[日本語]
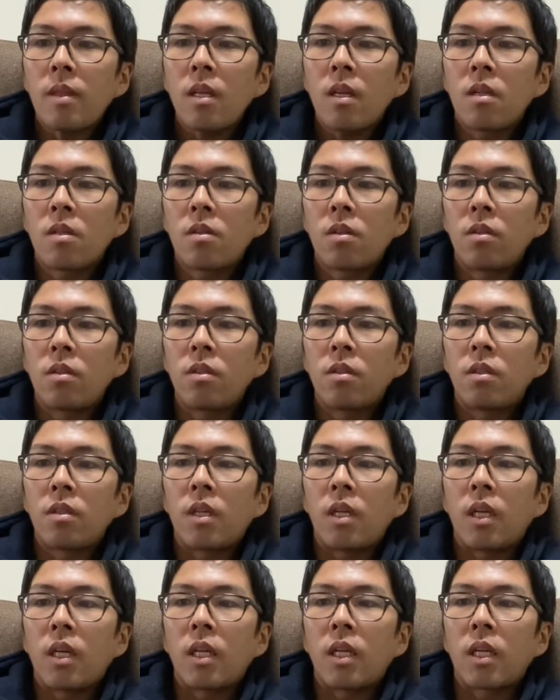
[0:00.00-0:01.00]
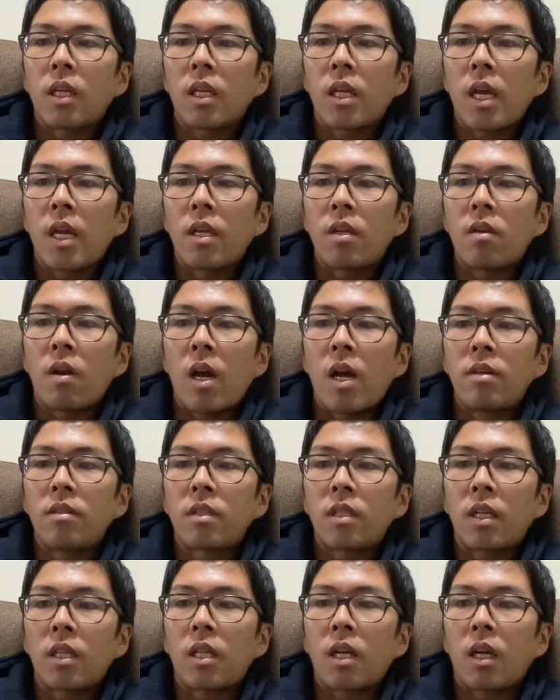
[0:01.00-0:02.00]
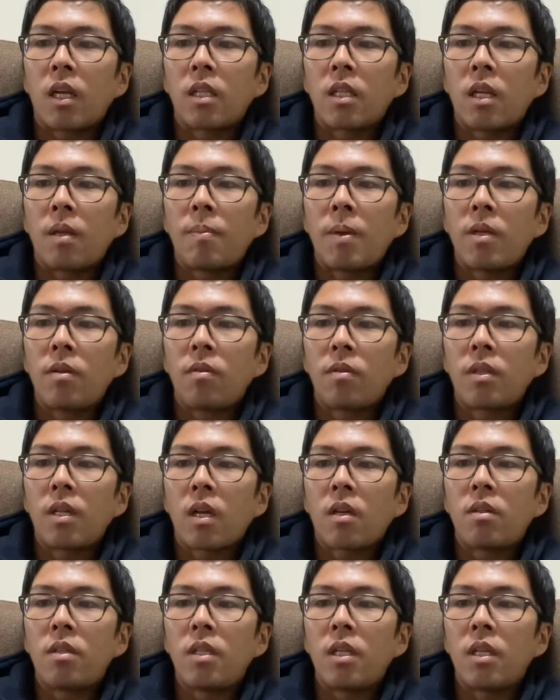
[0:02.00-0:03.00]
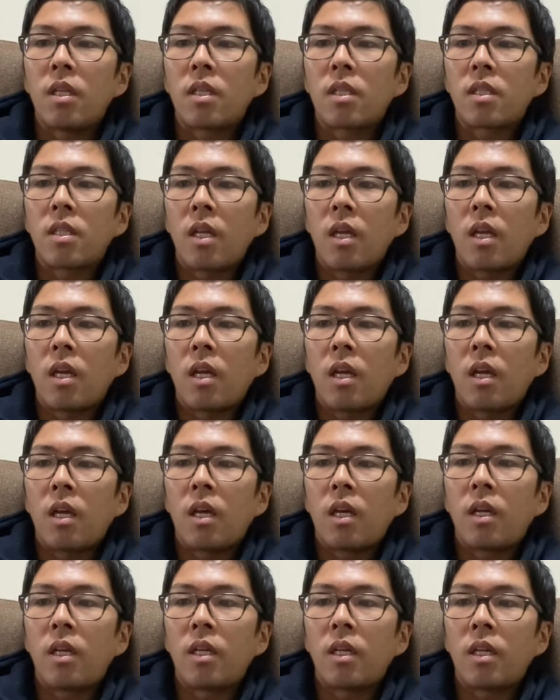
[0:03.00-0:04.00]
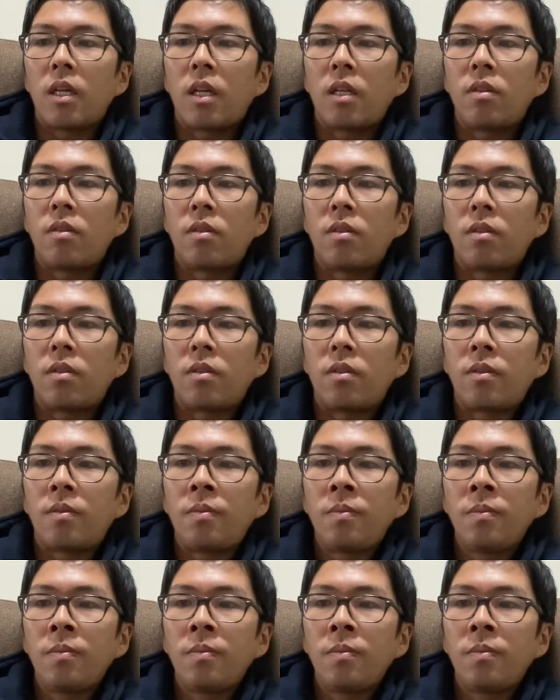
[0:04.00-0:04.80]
そういう、えー、権威のある方々、まあ、いろんな国ですね、はい、あの、